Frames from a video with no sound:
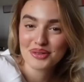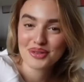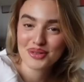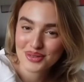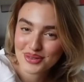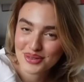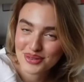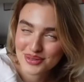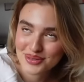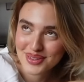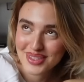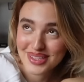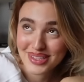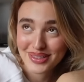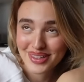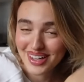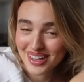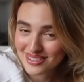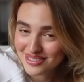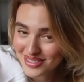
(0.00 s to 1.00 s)
Aujourd'hui, je
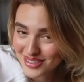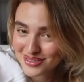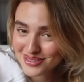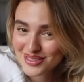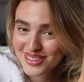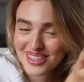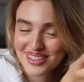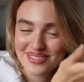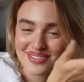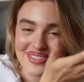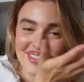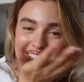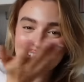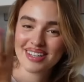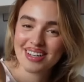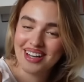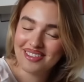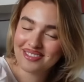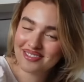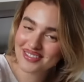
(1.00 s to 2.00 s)
suis ravie de vous annoncer
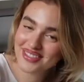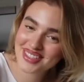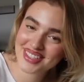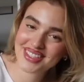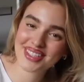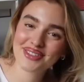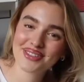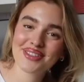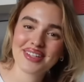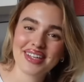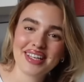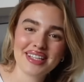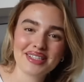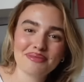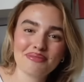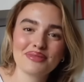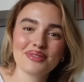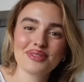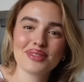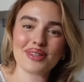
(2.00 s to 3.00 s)
que la vidéo est
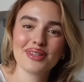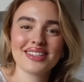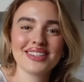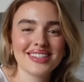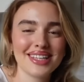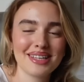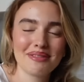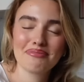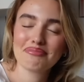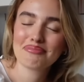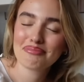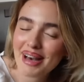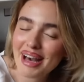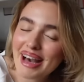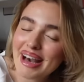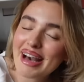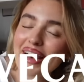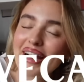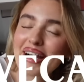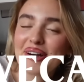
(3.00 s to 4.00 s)
sponsorisée
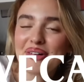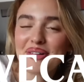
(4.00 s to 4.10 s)
par